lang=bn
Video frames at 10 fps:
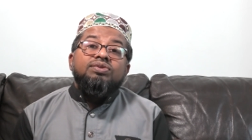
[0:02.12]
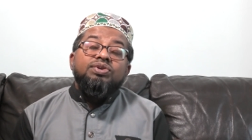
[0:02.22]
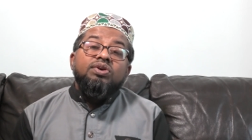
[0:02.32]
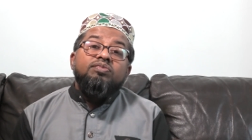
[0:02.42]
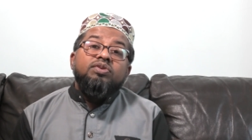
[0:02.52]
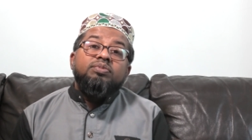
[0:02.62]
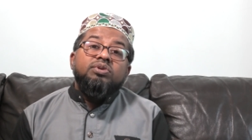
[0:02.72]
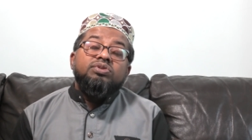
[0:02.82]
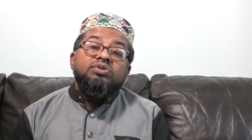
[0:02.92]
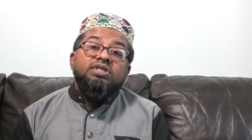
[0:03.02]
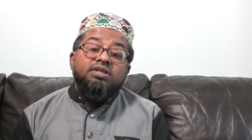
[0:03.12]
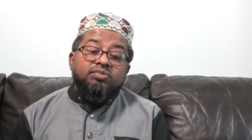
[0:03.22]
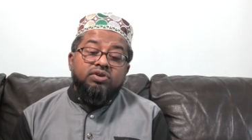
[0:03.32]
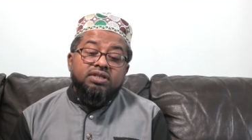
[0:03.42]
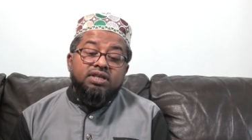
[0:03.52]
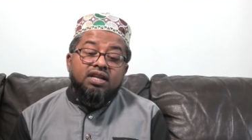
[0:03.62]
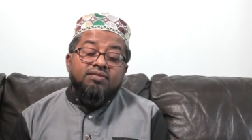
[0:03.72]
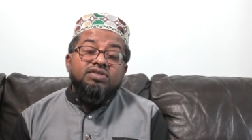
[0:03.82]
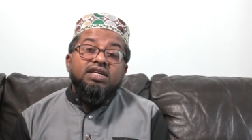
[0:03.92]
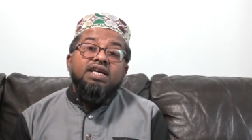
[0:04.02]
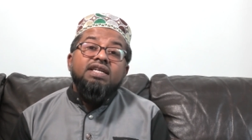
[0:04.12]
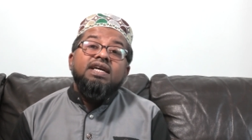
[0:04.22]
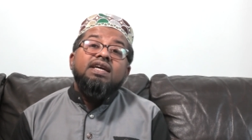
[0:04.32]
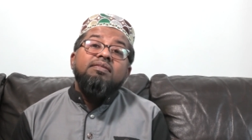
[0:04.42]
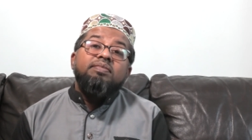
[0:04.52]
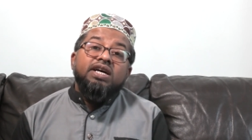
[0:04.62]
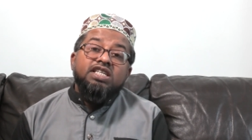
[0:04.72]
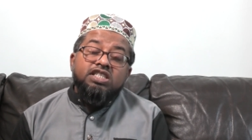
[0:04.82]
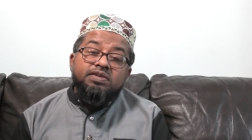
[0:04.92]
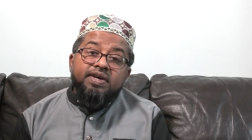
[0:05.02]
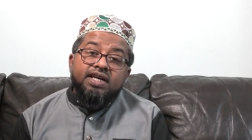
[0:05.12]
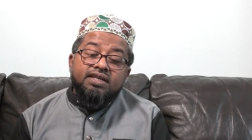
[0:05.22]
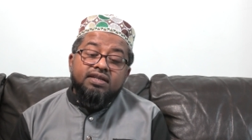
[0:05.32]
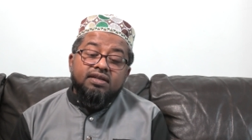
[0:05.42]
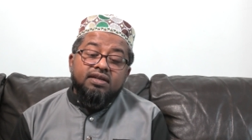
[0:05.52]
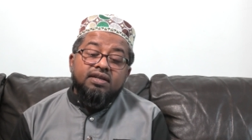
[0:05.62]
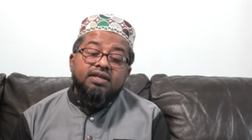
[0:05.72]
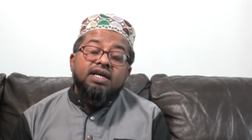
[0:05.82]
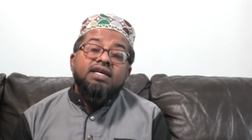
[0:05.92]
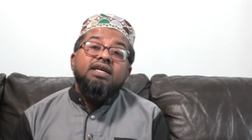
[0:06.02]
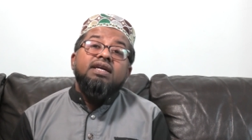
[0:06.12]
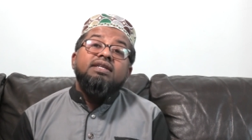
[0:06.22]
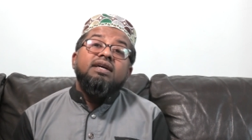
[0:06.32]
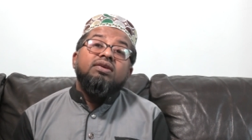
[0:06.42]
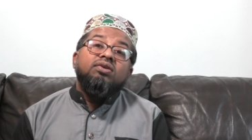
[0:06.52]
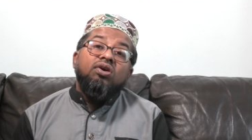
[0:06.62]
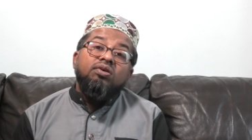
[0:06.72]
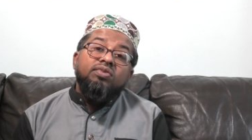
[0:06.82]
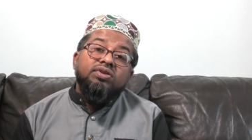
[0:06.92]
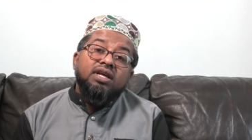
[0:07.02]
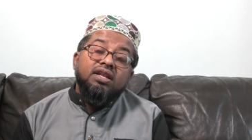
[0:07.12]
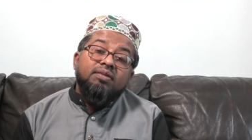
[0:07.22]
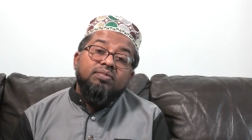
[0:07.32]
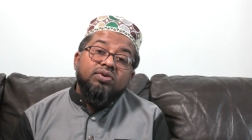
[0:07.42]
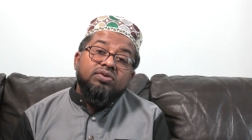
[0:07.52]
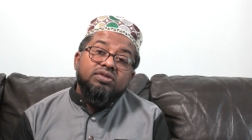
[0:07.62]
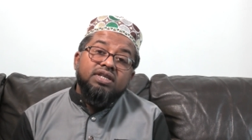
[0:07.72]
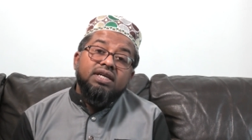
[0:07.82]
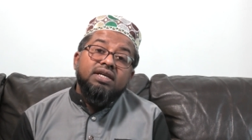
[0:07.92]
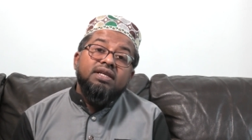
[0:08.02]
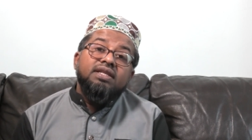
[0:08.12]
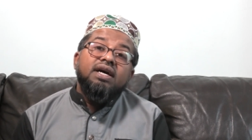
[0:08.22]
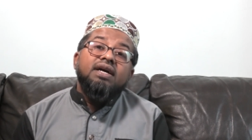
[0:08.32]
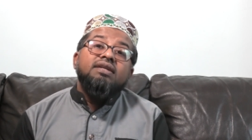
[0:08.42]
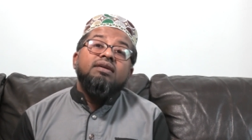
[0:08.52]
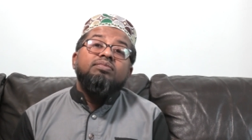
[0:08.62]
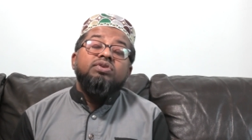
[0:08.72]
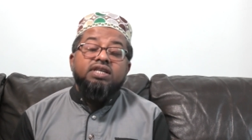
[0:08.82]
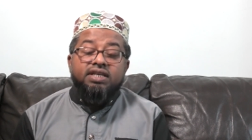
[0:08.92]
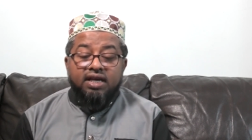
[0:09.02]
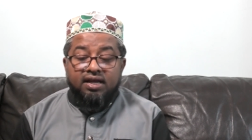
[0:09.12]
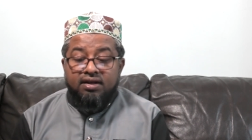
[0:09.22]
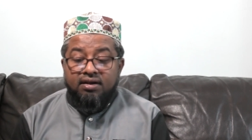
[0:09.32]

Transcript: দুই নম্বর প্রশ্ন যেটা বলেছিলাম যে এটা কি পানিশমেন্ট নাকি এটা রহমত আল্লাহর পক্ষ থেকে না এটা পরীক্ষা